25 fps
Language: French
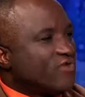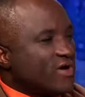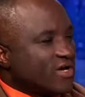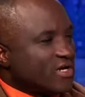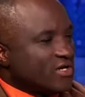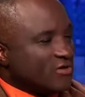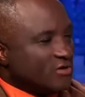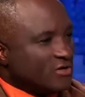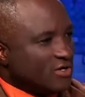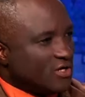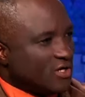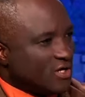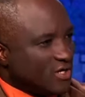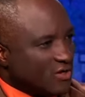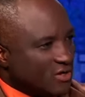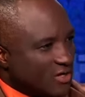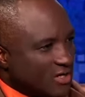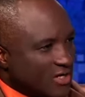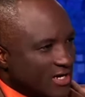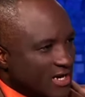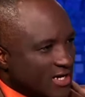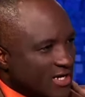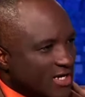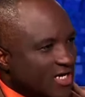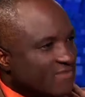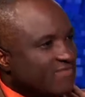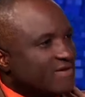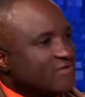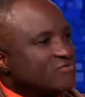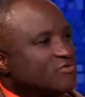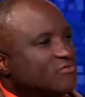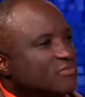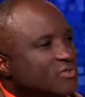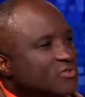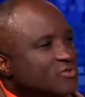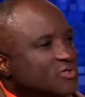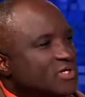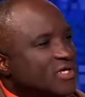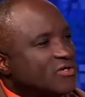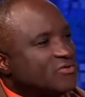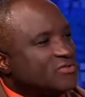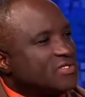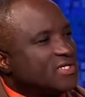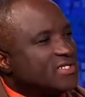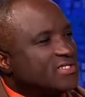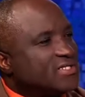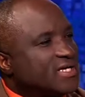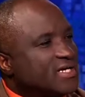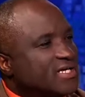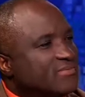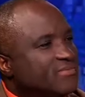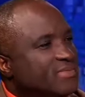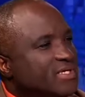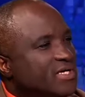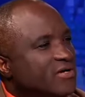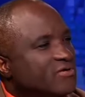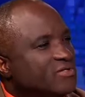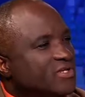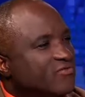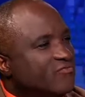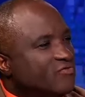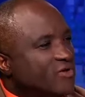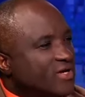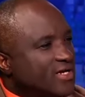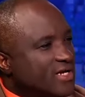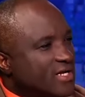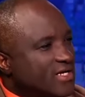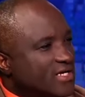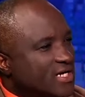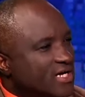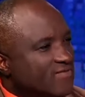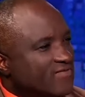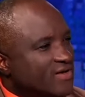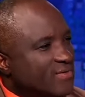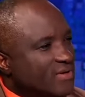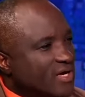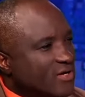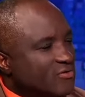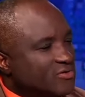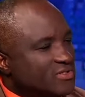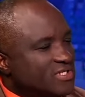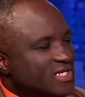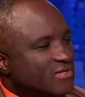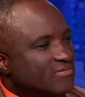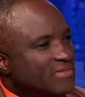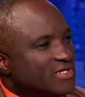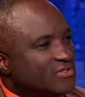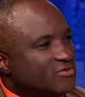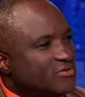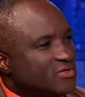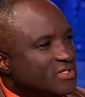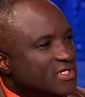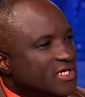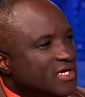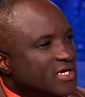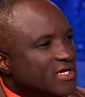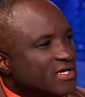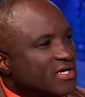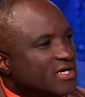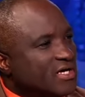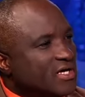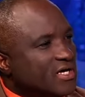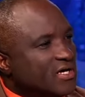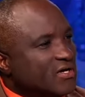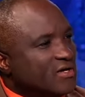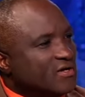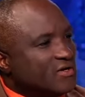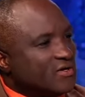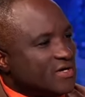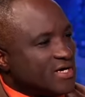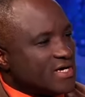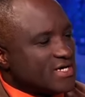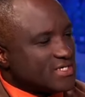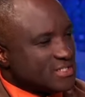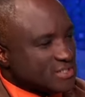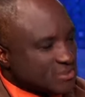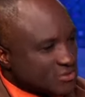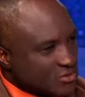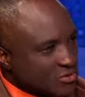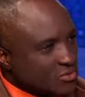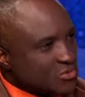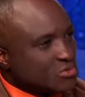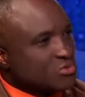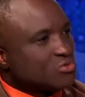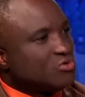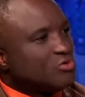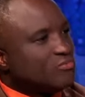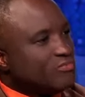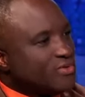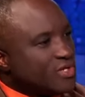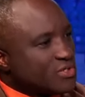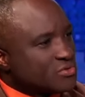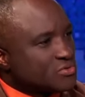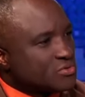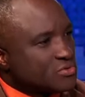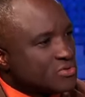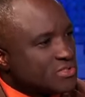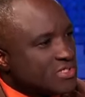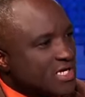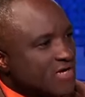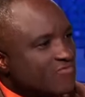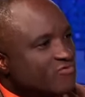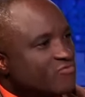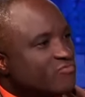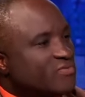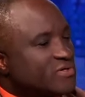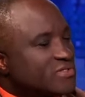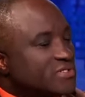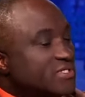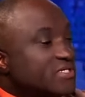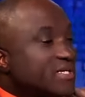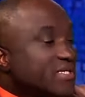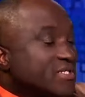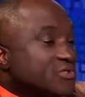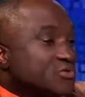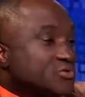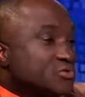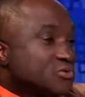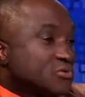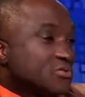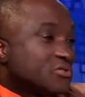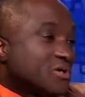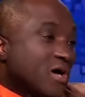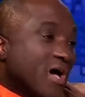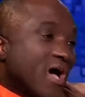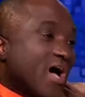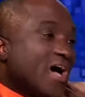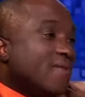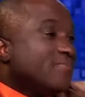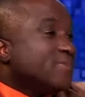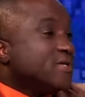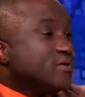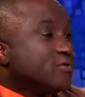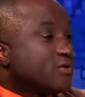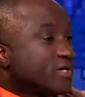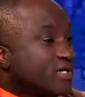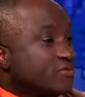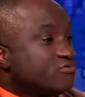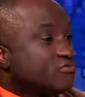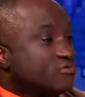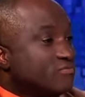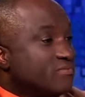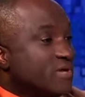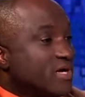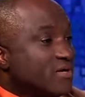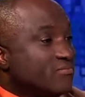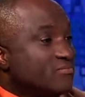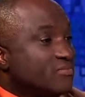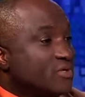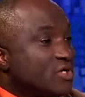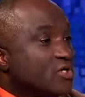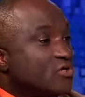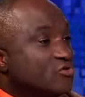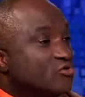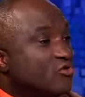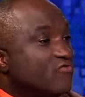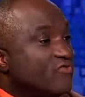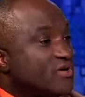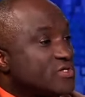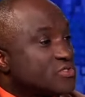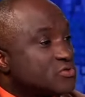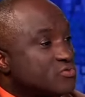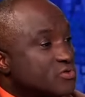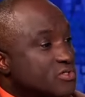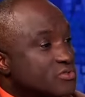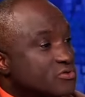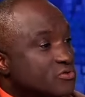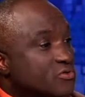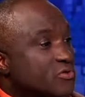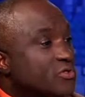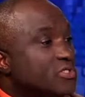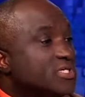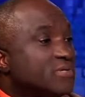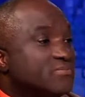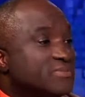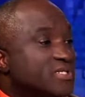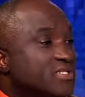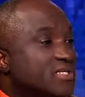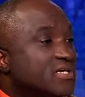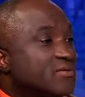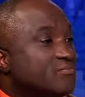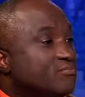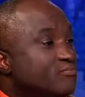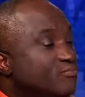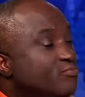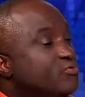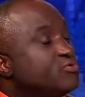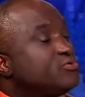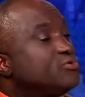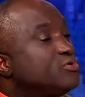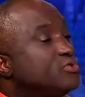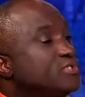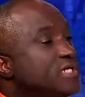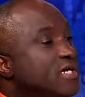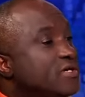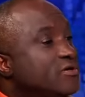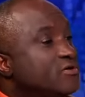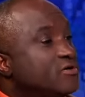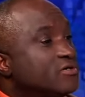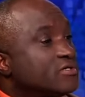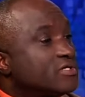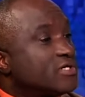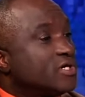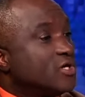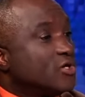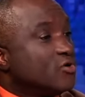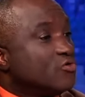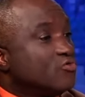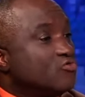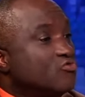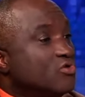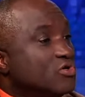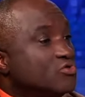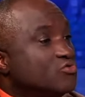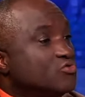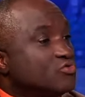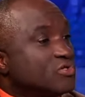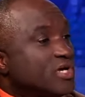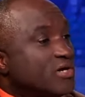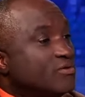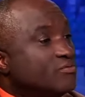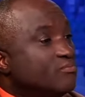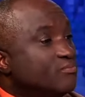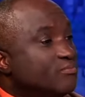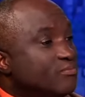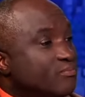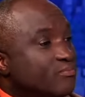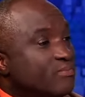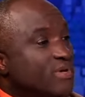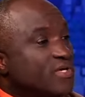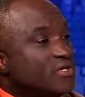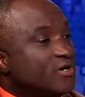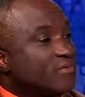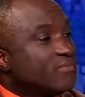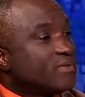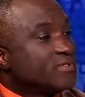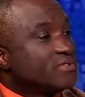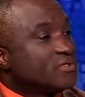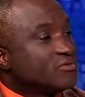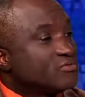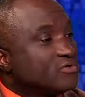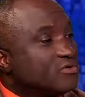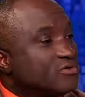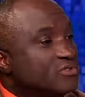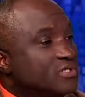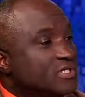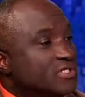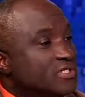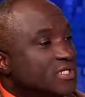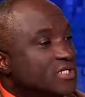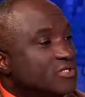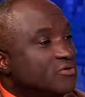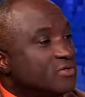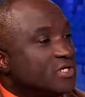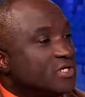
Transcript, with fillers: voit avec la grève actuellement à l'hôtel Caribéen, on a vu avec la grève à, l'hôtel Batelière. Euh, est-ce que sur le plan social, vous pensez qu'il y a des choses à améliorer tout de même, de façon à ce qu'il y ait peut-être plus de dialogue ou en tout cas une meilleure prise en compte des, des,